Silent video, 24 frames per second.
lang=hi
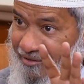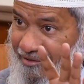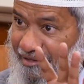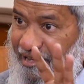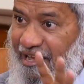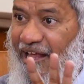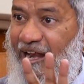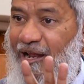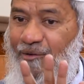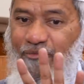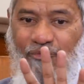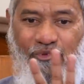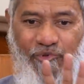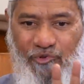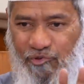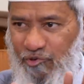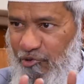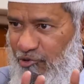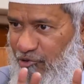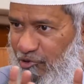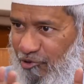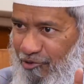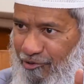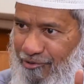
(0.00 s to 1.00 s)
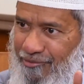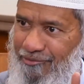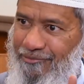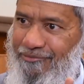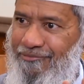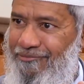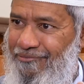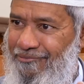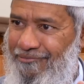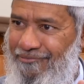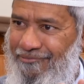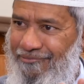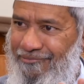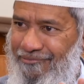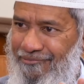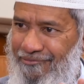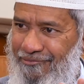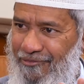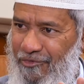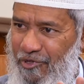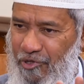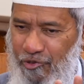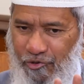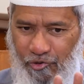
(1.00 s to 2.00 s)
ये हराम है उसको छोड़ो ठीक
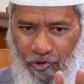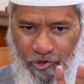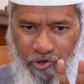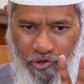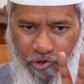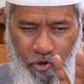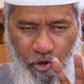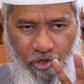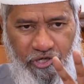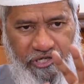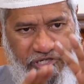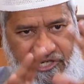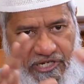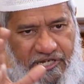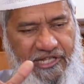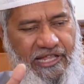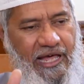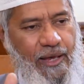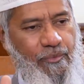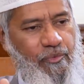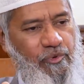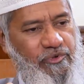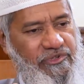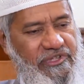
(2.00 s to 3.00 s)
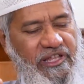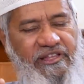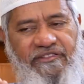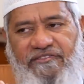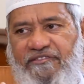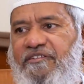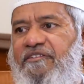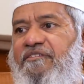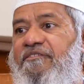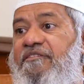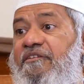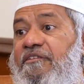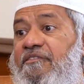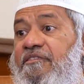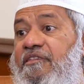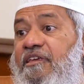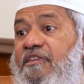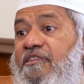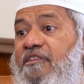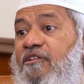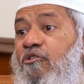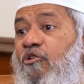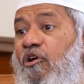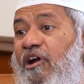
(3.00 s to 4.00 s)
तो जो चीज़ आपको दस चीज़ दिखती
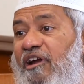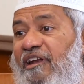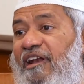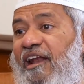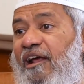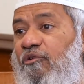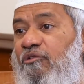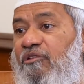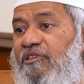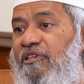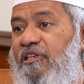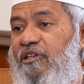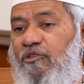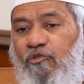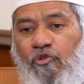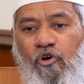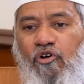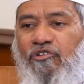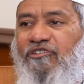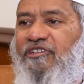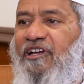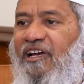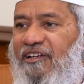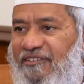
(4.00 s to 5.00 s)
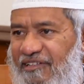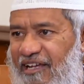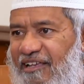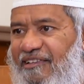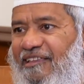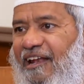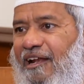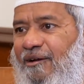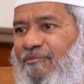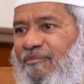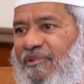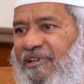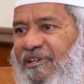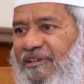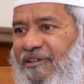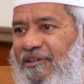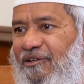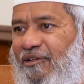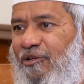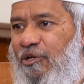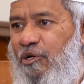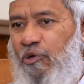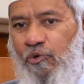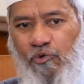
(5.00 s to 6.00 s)
है जिससे लोग अट्रैक्ट होते हैं दो शायद हराम है
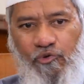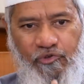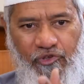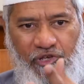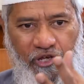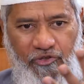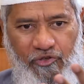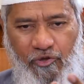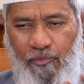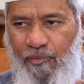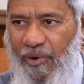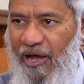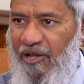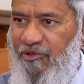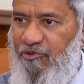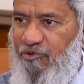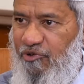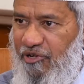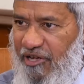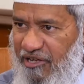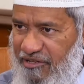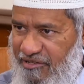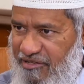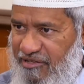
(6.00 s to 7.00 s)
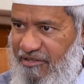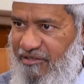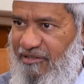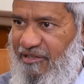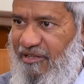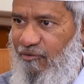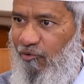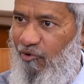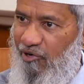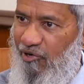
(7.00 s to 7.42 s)
उसके तो बाजू की चीज़ है